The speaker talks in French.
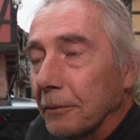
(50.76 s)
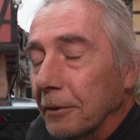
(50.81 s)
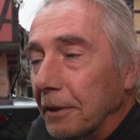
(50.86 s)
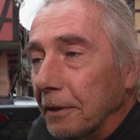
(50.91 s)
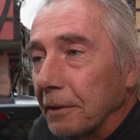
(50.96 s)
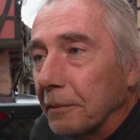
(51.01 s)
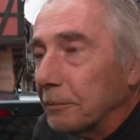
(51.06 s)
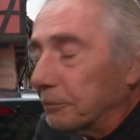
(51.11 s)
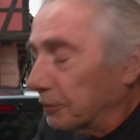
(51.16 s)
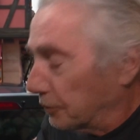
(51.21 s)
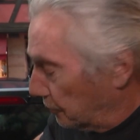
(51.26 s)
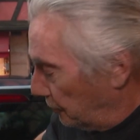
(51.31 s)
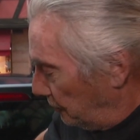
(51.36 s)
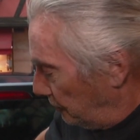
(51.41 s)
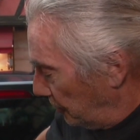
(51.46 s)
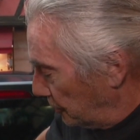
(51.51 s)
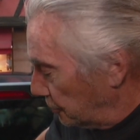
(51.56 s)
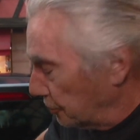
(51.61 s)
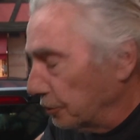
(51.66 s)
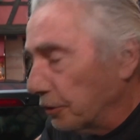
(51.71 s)
bien Oui, parce que
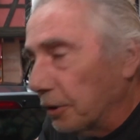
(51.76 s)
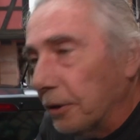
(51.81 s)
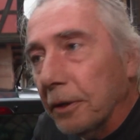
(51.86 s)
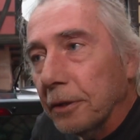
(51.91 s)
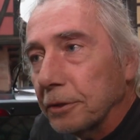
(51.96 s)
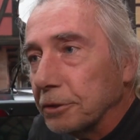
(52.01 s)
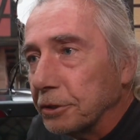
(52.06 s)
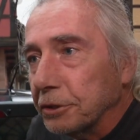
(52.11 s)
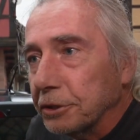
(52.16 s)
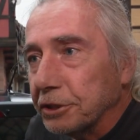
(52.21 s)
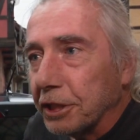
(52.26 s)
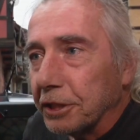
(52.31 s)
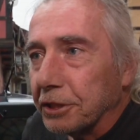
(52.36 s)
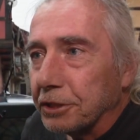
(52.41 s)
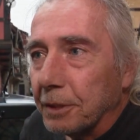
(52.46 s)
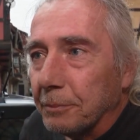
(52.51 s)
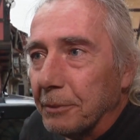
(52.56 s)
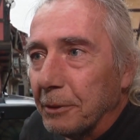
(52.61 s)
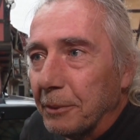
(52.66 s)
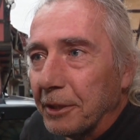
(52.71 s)
moi, je ne, jette
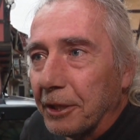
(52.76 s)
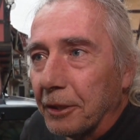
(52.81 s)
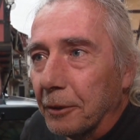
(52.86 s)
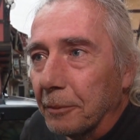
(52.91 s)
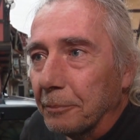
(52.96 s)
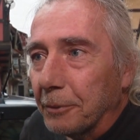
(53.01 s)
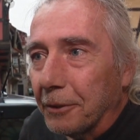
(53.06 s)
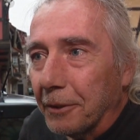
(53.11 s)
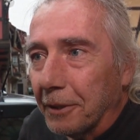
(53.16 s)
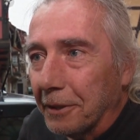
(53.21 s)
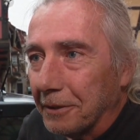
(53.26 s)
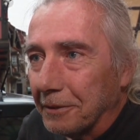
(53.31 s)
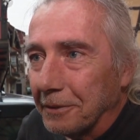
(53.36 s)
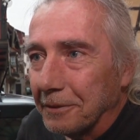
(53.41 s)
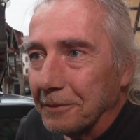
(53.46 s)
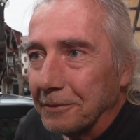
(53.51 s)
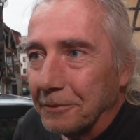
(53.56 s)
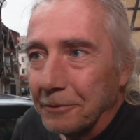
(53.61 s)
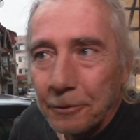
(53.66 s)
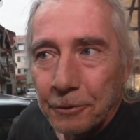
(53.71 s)
jamais mes clopes. Quoi.
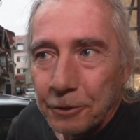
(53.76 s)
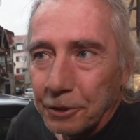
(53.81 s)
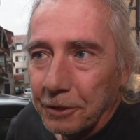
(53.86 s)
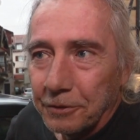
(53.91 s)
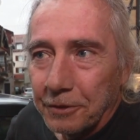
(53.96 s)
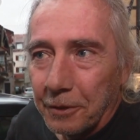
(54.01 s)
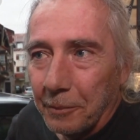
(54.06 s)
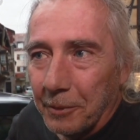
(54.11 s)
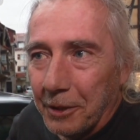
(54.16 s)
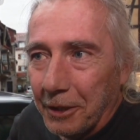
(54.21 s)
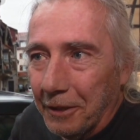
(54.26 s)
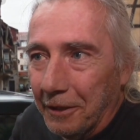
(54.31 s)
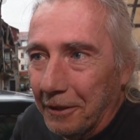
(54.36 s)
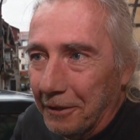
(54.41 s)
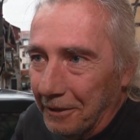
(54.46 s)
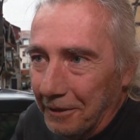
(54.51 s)
je les emmène.